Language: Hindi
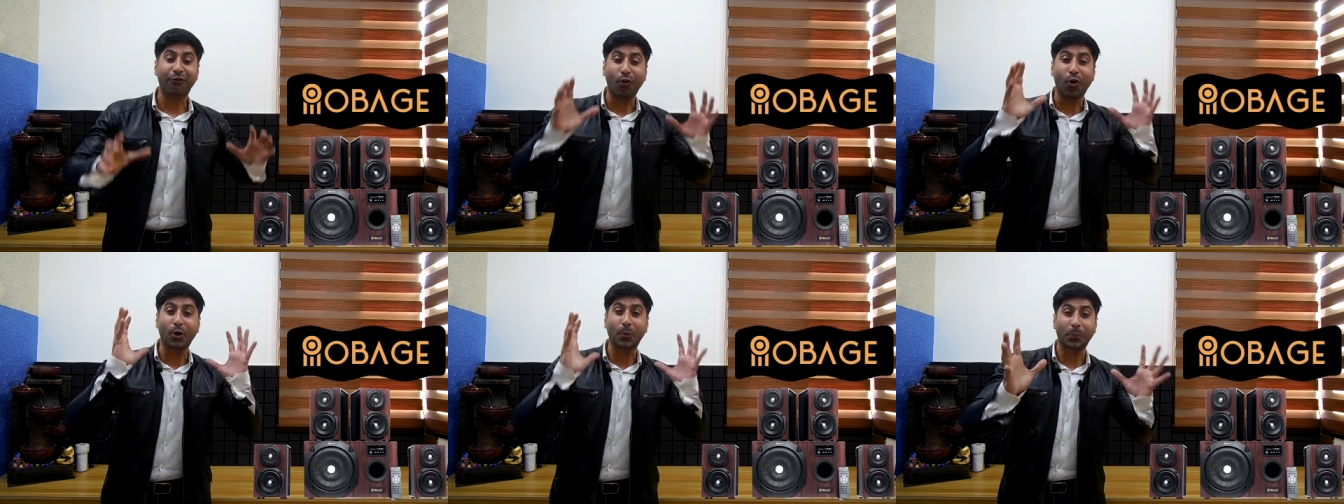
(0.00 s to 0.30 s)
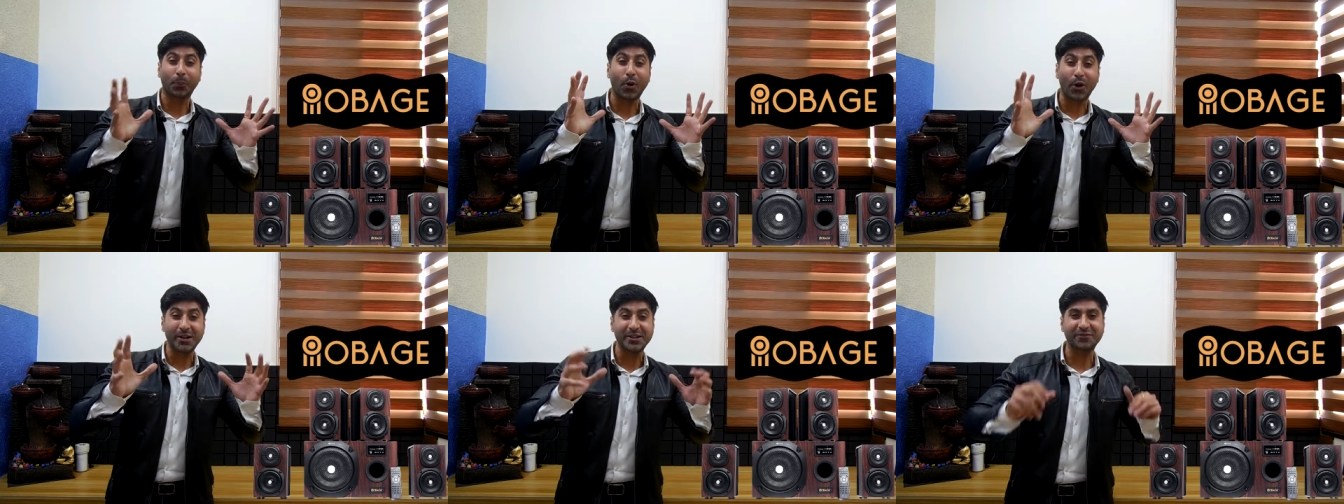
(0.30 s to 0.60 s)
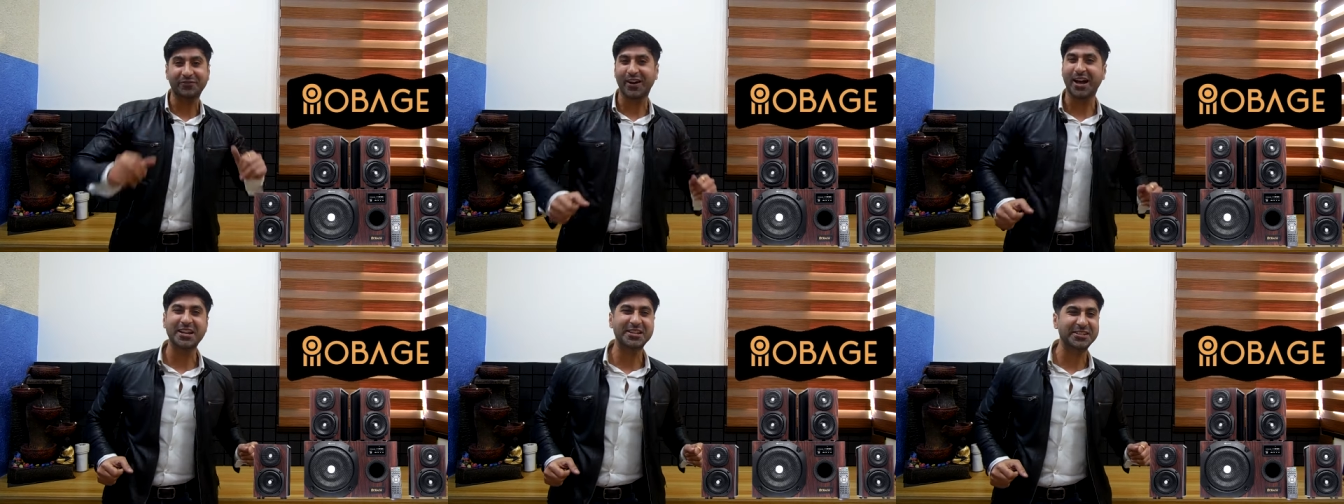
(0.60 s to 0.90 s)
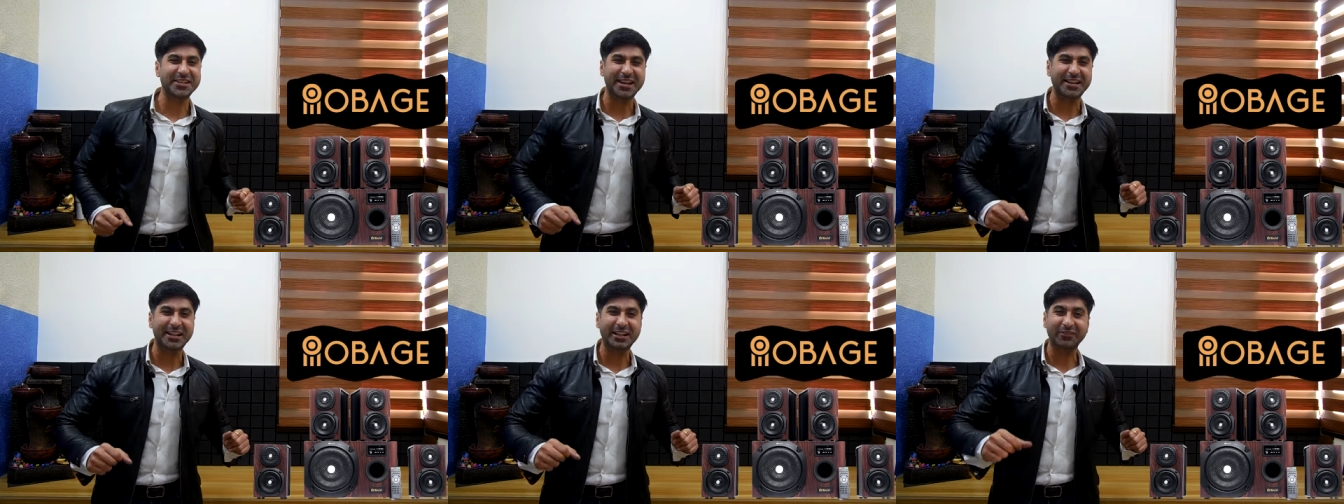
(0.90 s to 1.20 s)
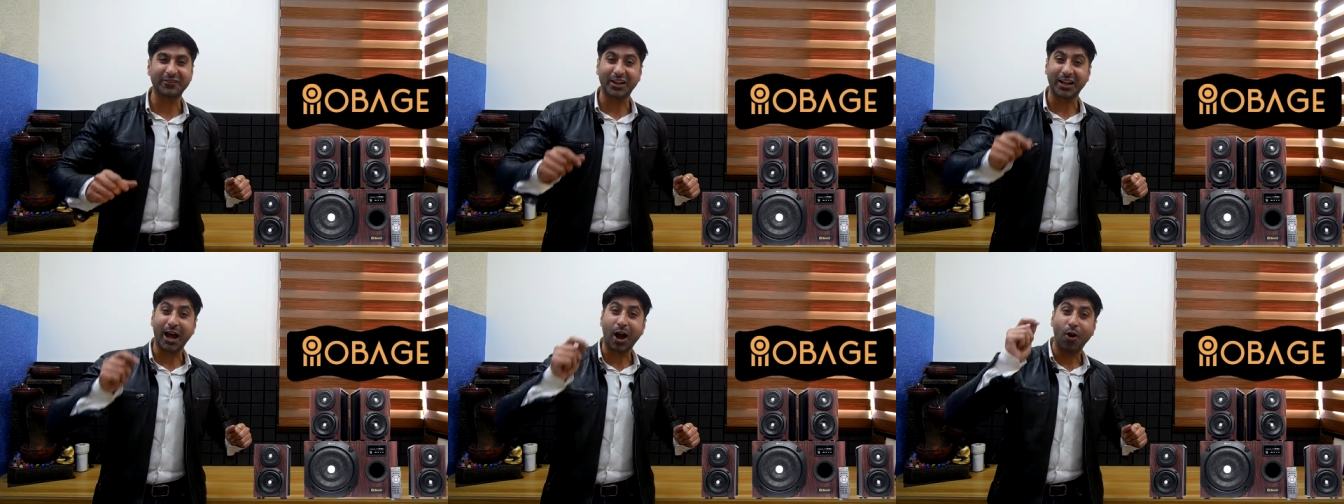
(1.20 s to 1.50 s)
4.1
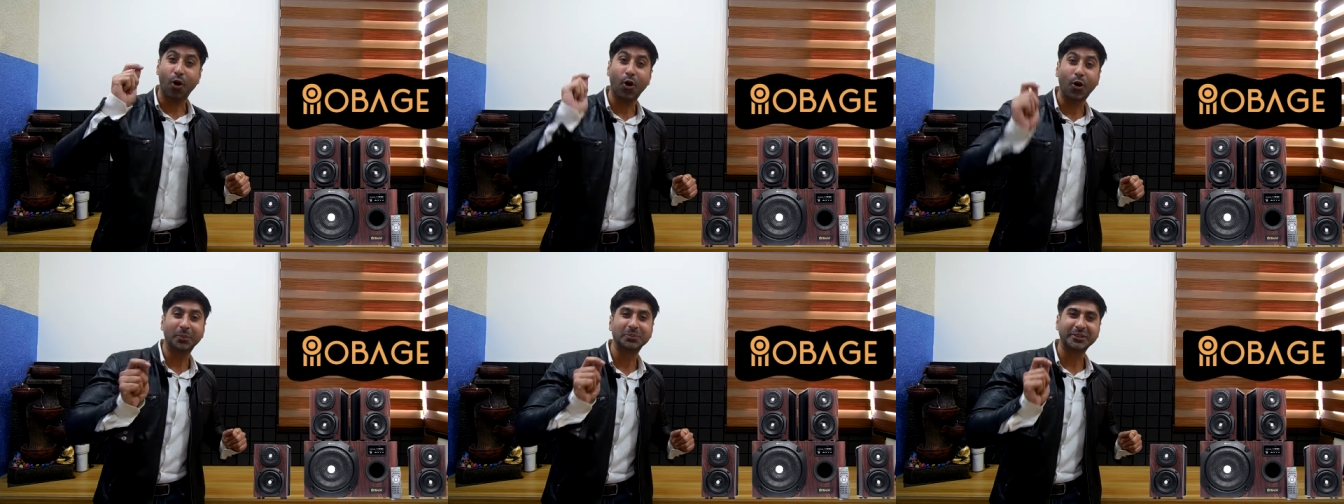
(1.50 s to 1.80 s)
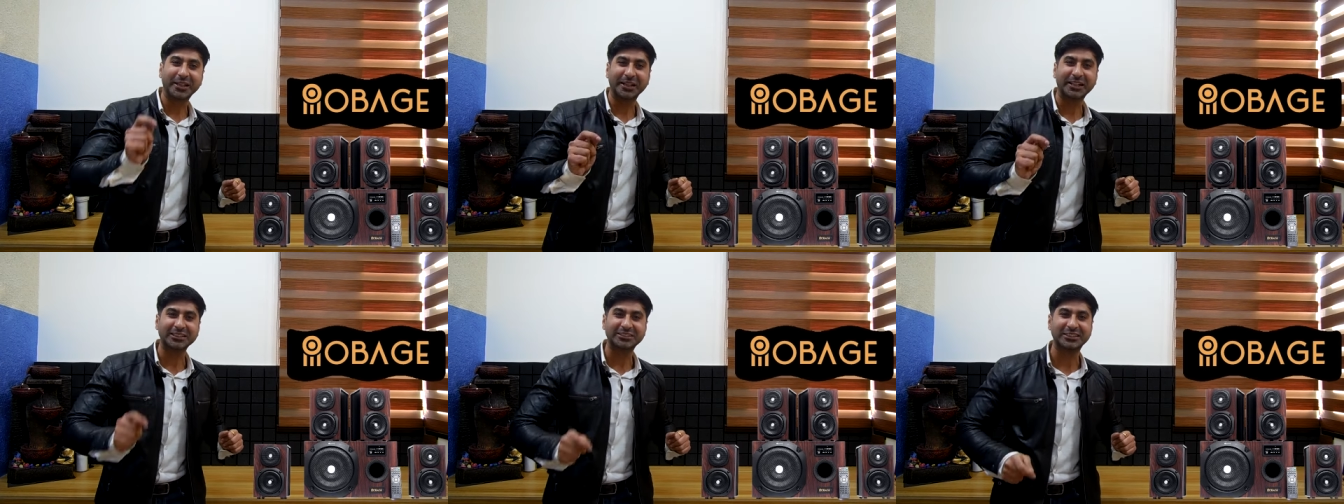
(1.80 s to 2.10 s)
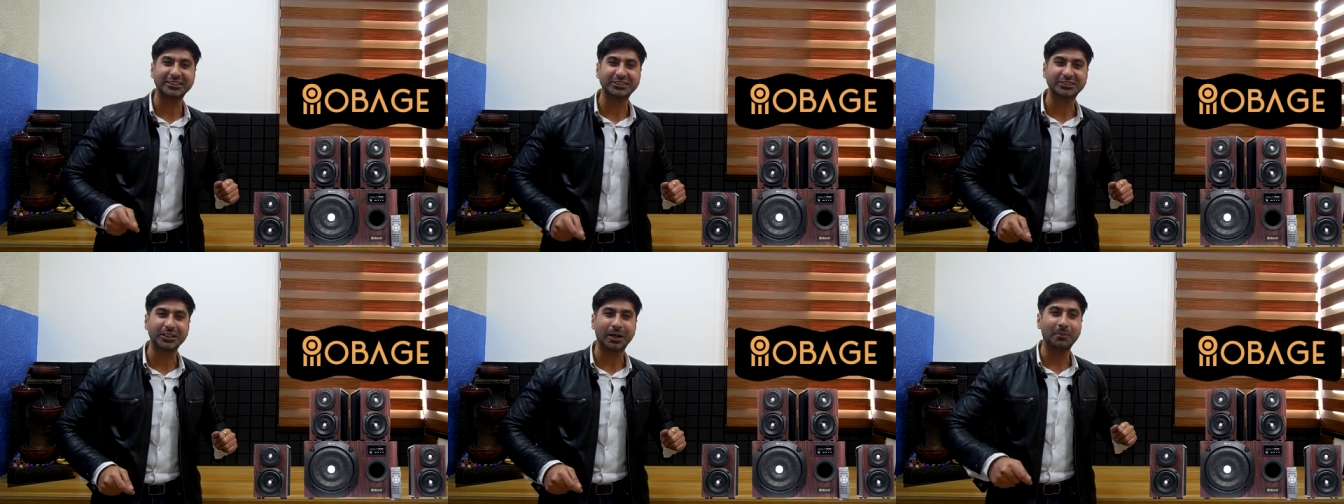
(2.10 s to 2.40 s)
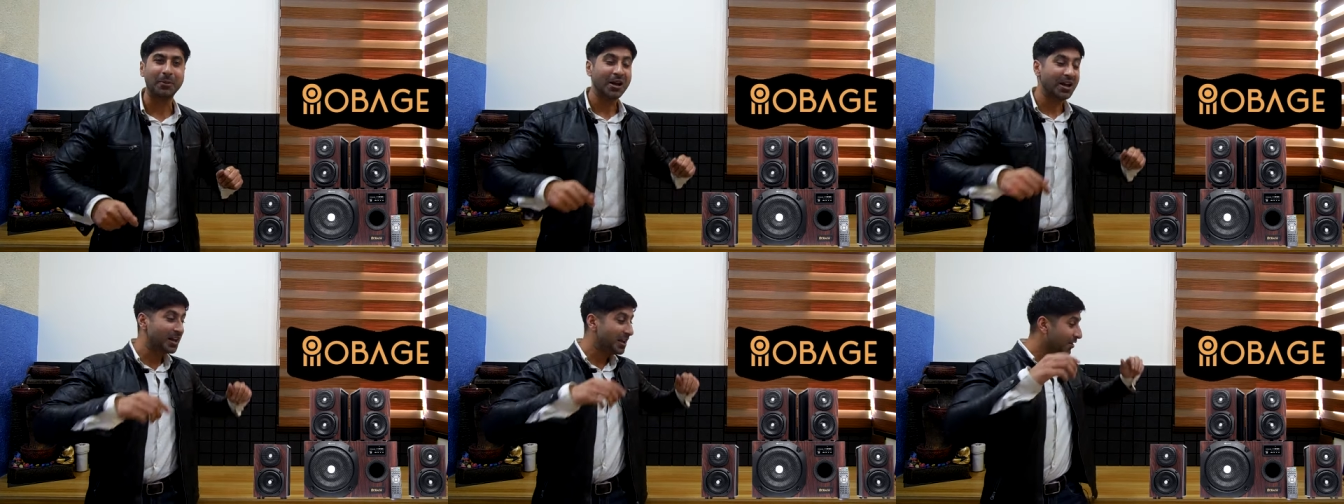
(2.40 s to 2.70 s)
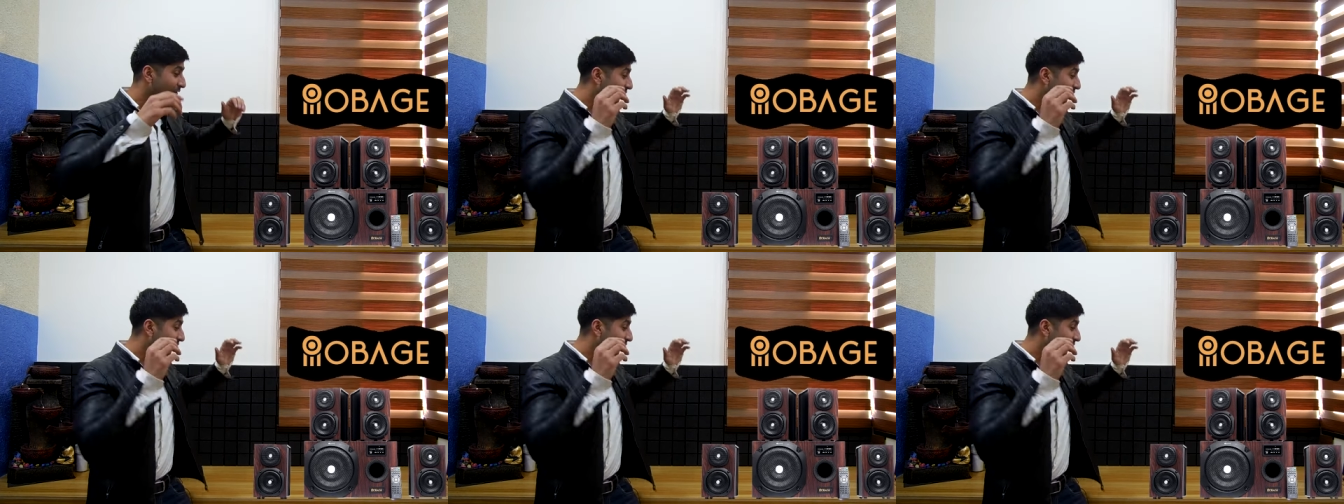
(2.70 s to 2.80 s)
चैनल वाला होम थिएटर सिस्टम